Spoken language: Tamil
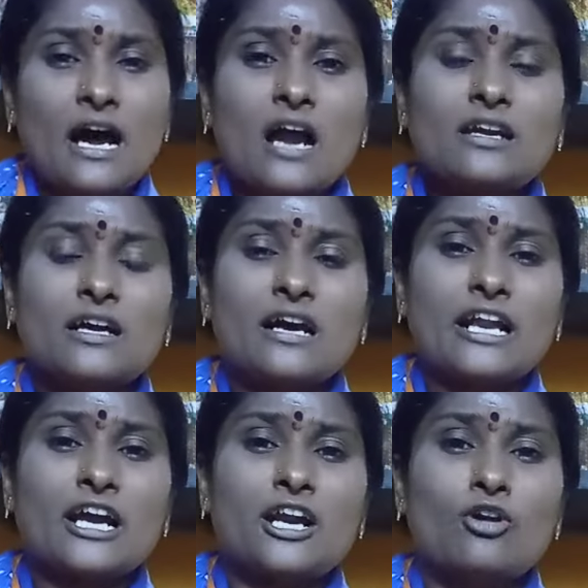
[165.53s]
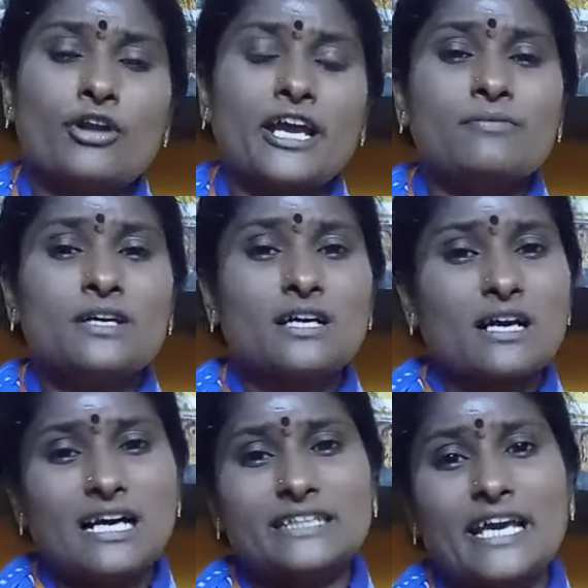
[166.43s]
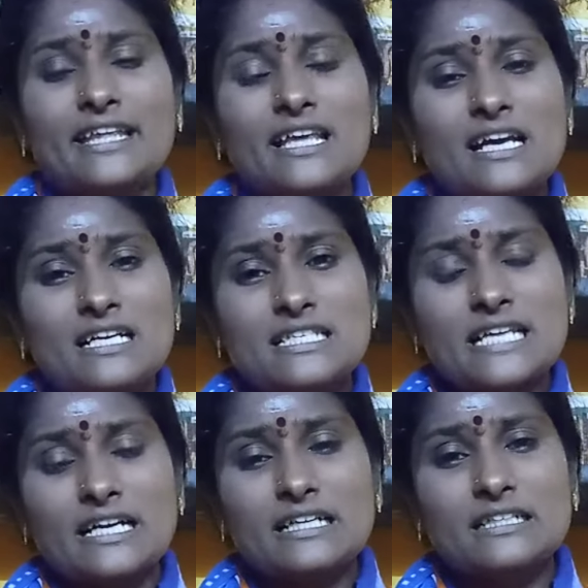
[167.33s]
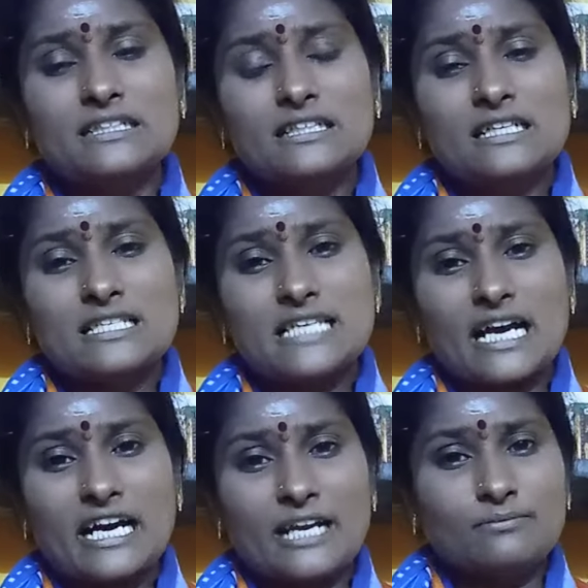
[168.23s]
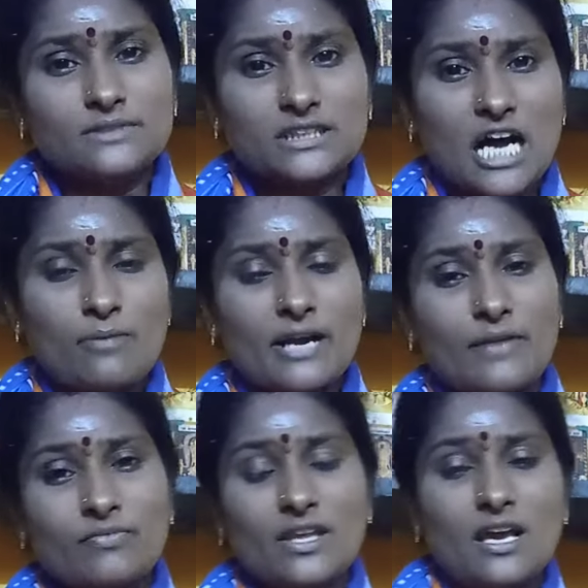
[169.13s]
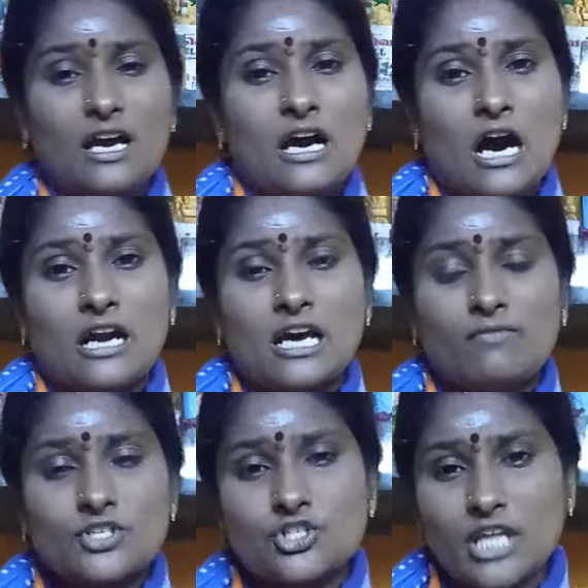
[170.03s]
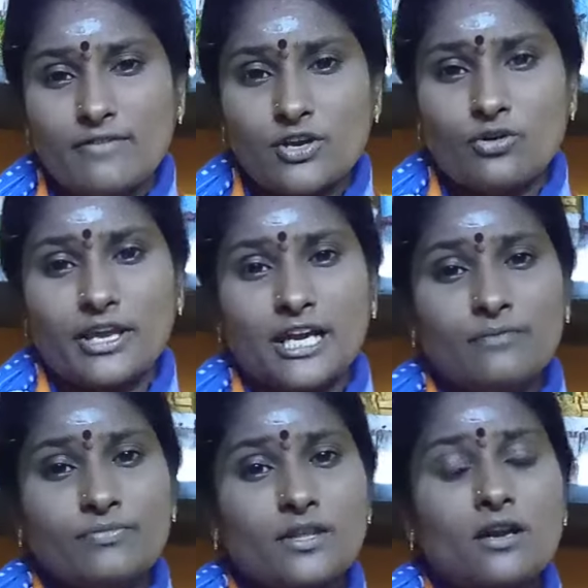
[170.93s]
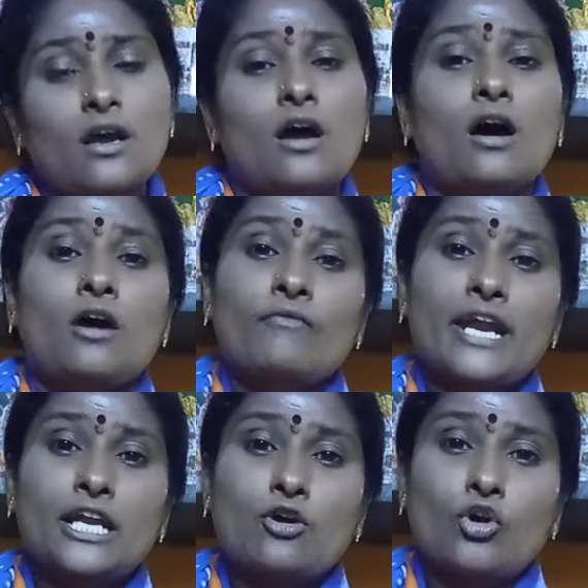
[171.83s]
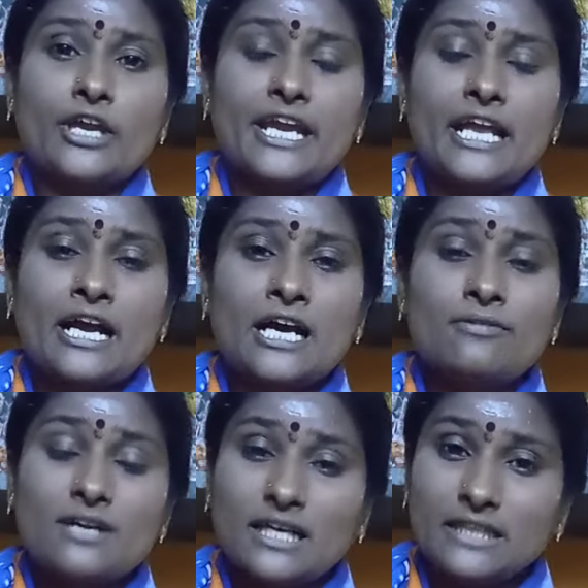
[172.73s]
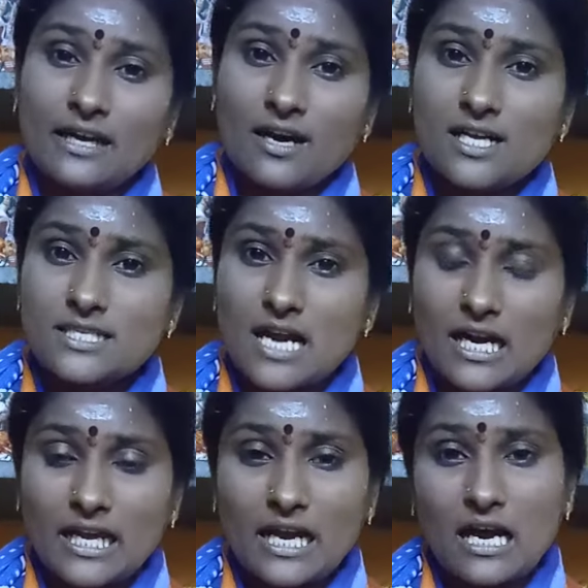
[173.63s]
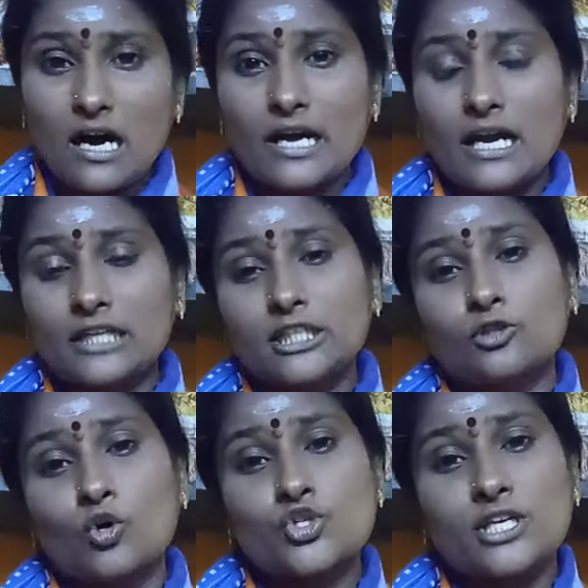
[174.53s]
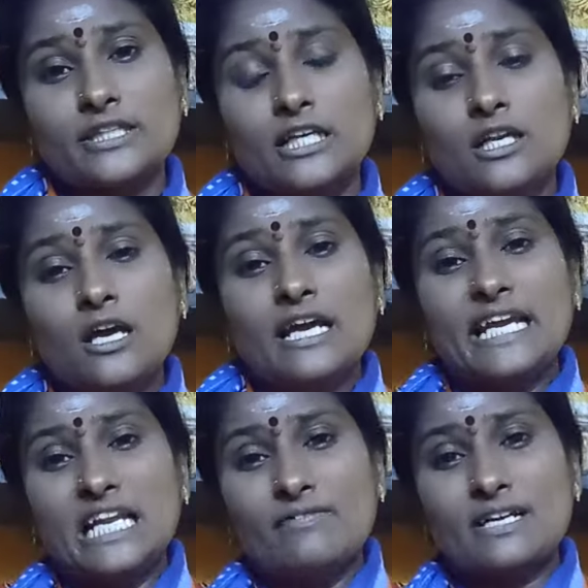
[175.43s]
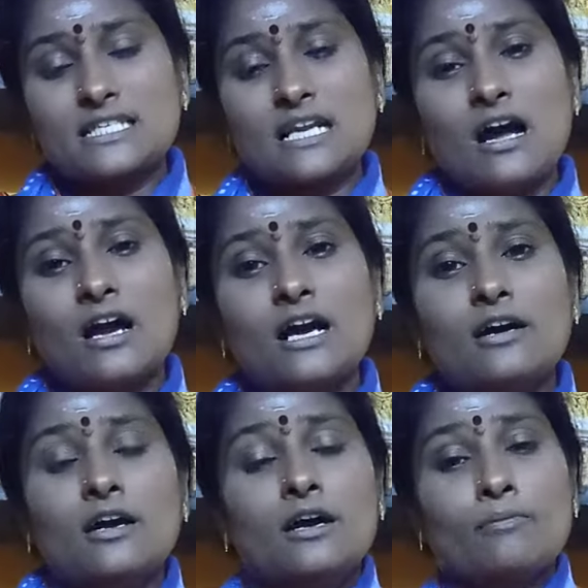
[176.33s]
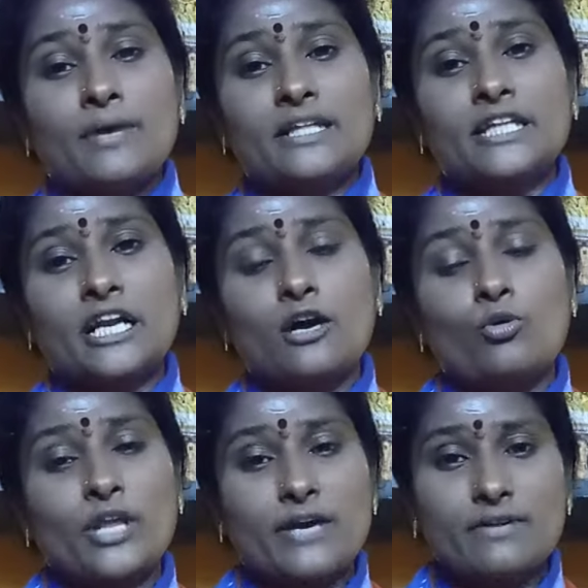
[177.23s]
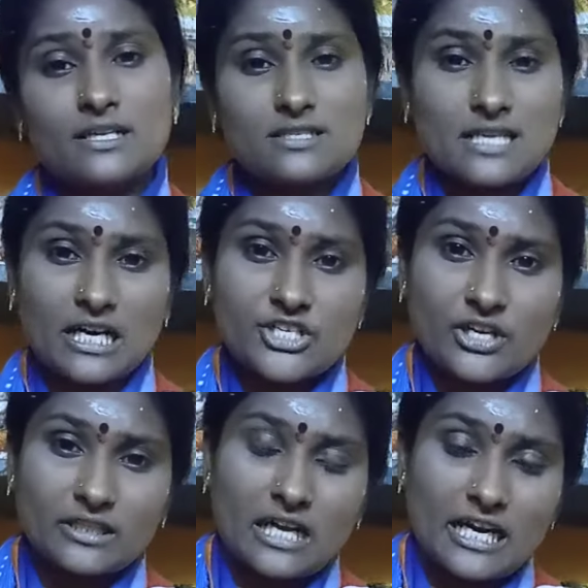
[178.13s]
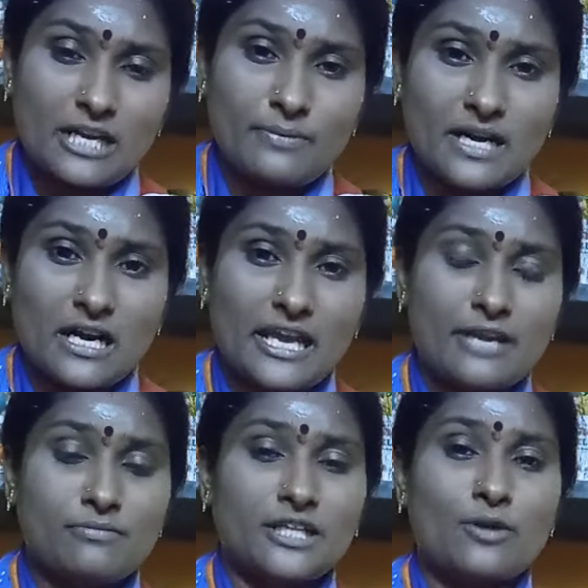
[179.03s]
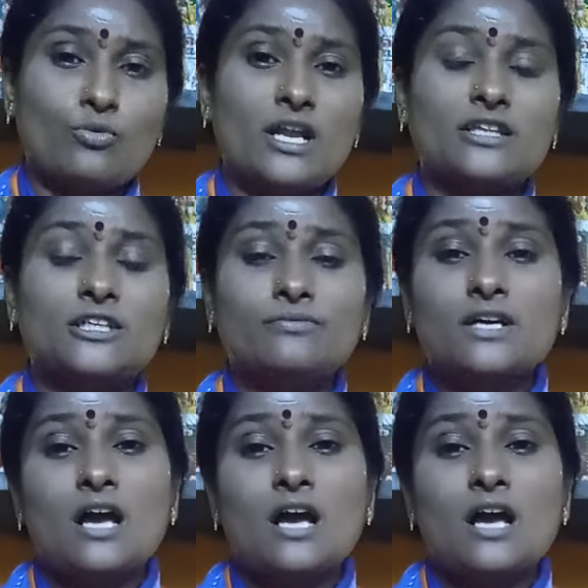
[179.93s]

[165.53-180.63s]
நான்கு கரங்களுடைய கதை சங்கு சக்கரம் தாமரை ஆனா வசுதேவருடைய வேண்டுகோளுக்கிணங்க அந்த ராஜ அலங்கார அந்த தோற்றத்தில் இளவரசராக பிறந்திருக்கக்கூடியவர் சாக்ஷாத் கண்ணபிரானை என்பதை உணர்ந்து